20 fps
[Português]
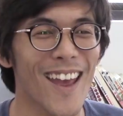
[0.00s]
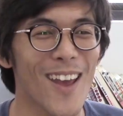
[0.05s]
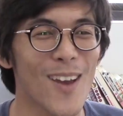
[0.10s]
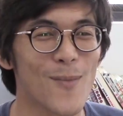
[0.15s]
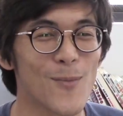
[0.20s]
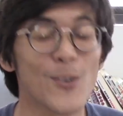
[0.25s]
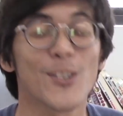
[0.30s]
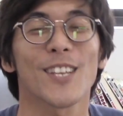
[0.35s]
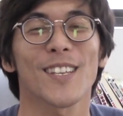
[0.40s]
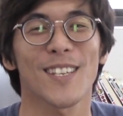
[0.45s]
É,
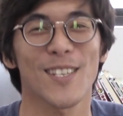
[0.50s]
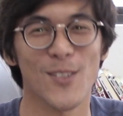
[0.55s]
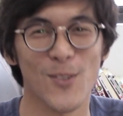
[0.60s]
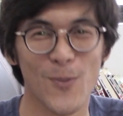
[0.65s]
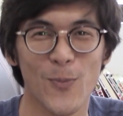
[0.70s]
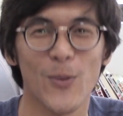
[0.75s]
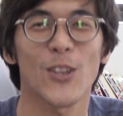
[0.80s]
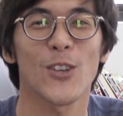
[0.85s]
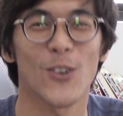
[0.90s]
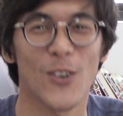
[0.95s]
muitas das
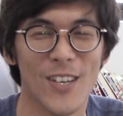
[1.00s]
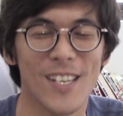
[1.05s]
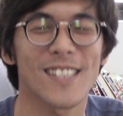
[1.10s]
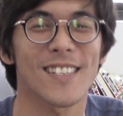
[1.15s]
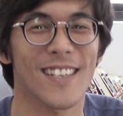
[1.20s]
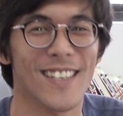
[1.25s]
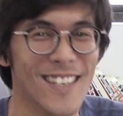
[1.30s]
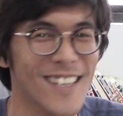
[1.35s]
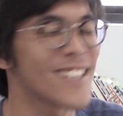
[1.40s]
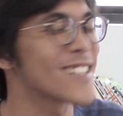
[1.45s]
opiniões
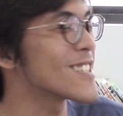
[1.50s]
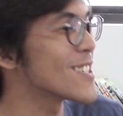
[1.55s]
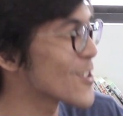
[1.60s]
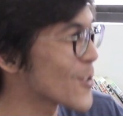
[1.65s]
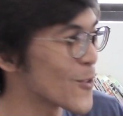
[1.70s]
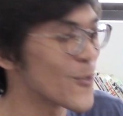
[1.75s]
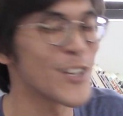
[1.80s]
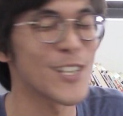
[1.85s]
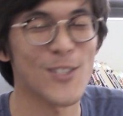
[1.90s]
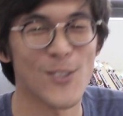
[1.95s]
aqui que a gente
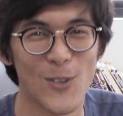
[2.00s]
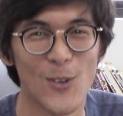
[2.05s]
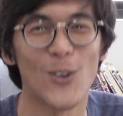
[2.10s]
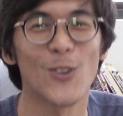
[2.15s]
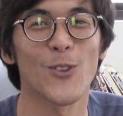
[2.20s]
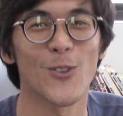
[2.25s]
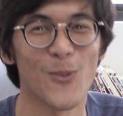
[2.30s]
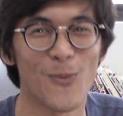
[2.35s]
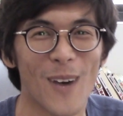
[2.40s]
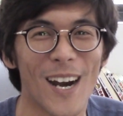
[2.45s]
conversou,
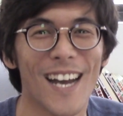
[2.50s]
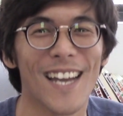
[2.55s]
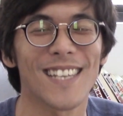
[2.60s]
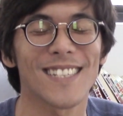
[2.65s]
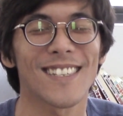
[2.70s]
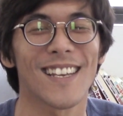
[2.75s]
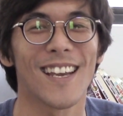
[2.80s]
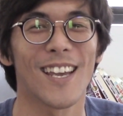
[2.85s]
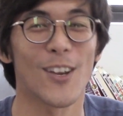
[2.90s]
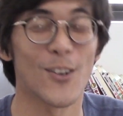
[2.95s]
tudo mais,
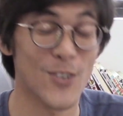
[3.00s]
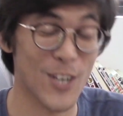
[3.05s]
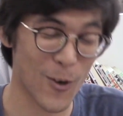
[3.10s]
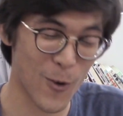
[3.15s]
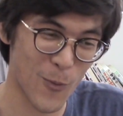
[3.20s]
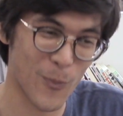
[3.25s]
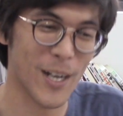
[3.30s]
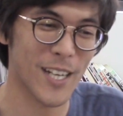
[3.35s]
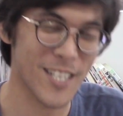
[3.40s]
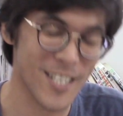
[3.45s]
eu já
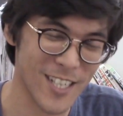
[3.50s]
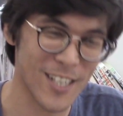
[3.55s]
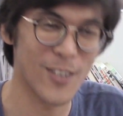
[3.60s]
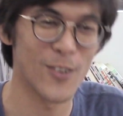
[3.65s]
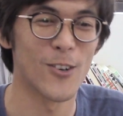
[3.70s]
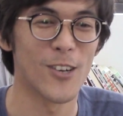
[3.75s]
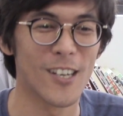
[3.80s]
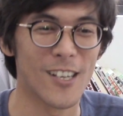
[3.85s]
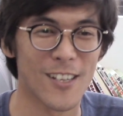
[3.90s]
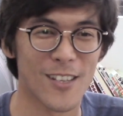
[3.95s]

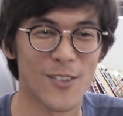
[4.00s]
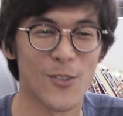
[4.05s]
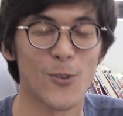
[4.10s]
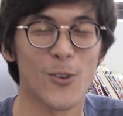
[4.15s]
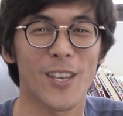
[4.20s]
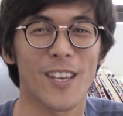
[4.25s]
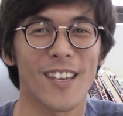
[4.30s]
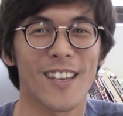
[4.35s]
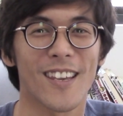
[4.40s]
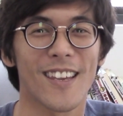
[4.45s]
compartilho do
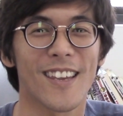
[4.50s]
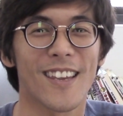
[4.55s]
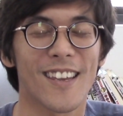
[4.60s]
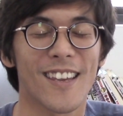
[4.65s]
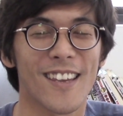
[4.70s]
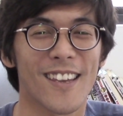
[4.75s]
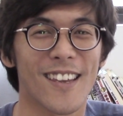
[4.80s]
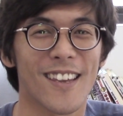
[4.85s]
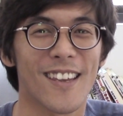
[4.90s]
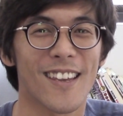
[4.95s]

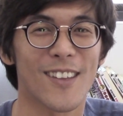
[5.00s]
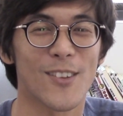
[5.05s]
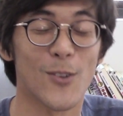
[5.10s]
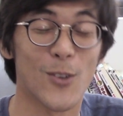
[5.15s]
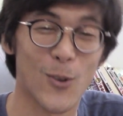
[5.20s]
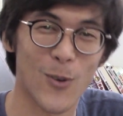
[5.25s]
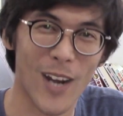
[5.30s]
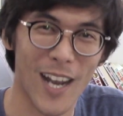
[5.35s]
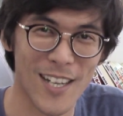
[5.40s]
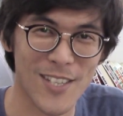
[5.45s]
que, do
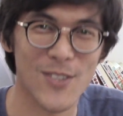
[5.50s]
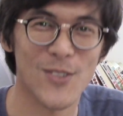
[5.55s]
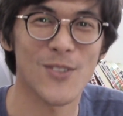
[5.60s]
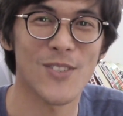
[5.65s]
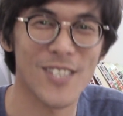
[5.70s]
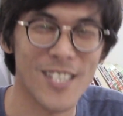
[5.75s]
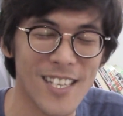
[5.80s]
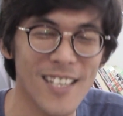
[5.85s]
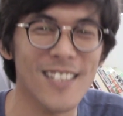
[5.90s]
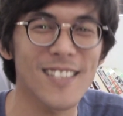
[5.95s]
que o
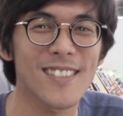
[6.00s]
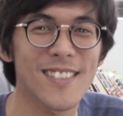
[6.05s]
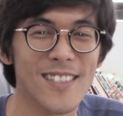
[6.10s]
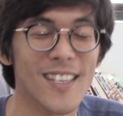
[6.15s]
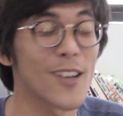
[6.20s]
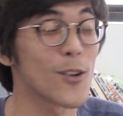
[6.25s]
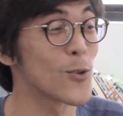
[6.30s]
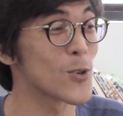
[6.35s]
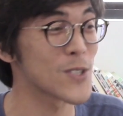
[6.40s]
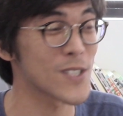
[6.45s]
Cassius disse,
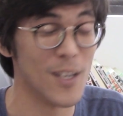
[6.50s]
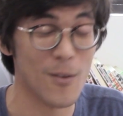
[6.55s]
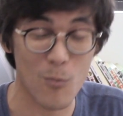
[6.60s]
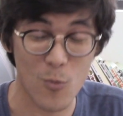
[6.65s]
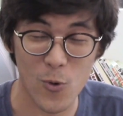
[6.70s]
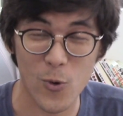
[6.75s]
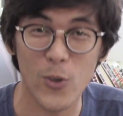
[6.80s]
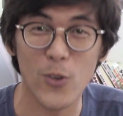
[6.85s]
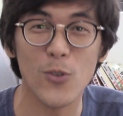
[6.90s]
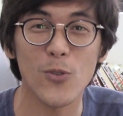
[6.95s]
né? Eu gostei
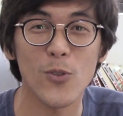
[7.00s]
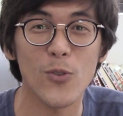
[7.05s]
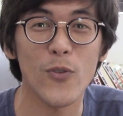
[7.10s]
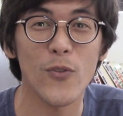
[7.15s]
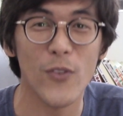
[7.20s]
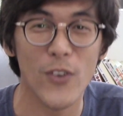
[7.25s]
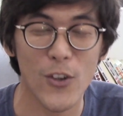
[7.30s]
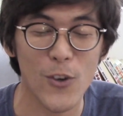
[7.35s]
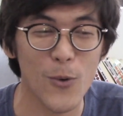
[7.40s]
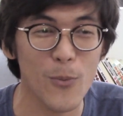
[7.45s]
muito do
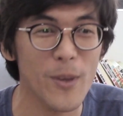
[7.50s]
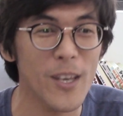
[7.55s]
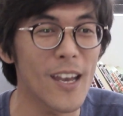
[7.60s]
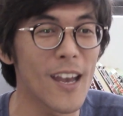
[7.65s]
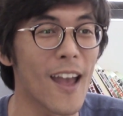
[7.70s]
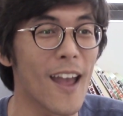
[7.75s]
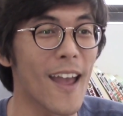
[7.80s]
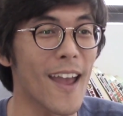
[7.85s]
filme.